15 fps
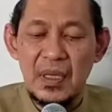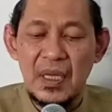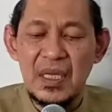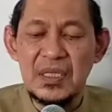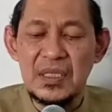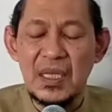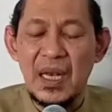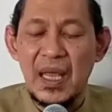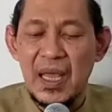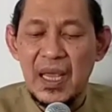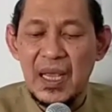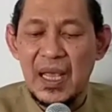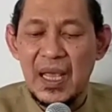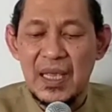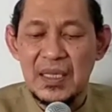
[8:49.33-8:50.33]

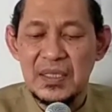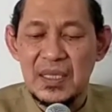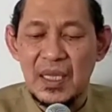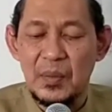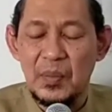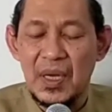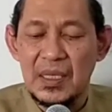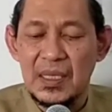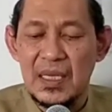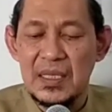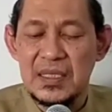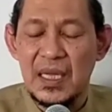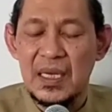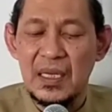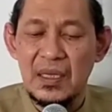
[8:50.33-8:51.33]
istilahnya hasad
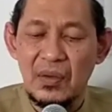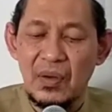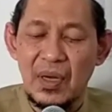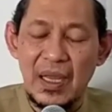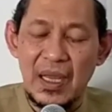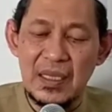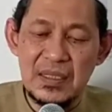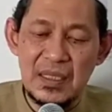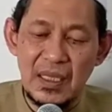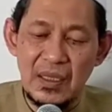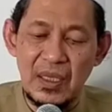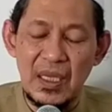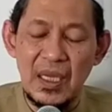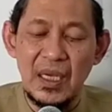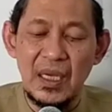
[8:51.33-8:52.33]
padahal jane ya ora hasad
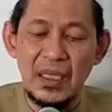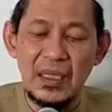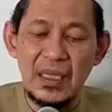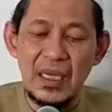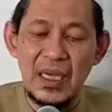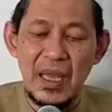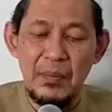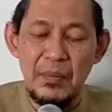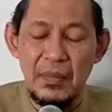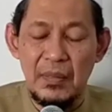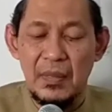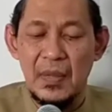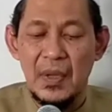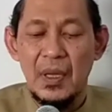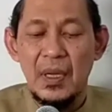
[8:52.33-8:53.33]
igtinam
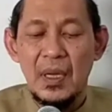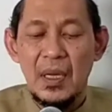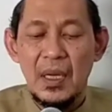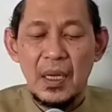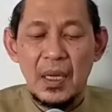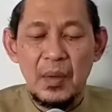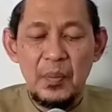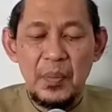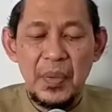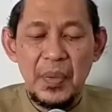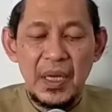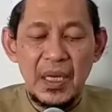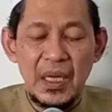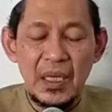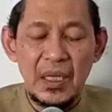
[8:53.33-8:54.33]

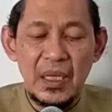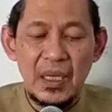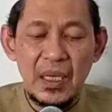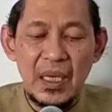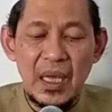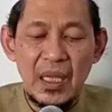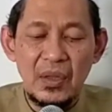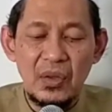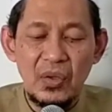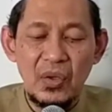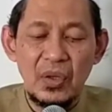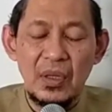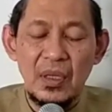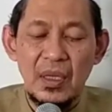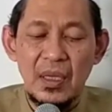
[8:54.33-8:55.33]
kepengen
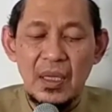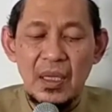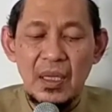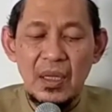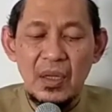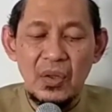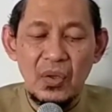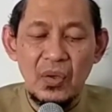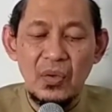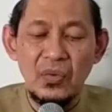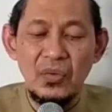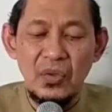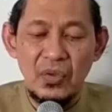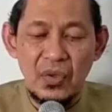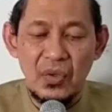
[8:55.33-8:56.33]
katut untuk
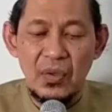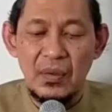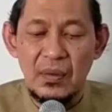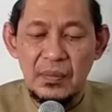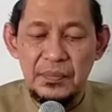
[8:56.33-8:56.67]
untung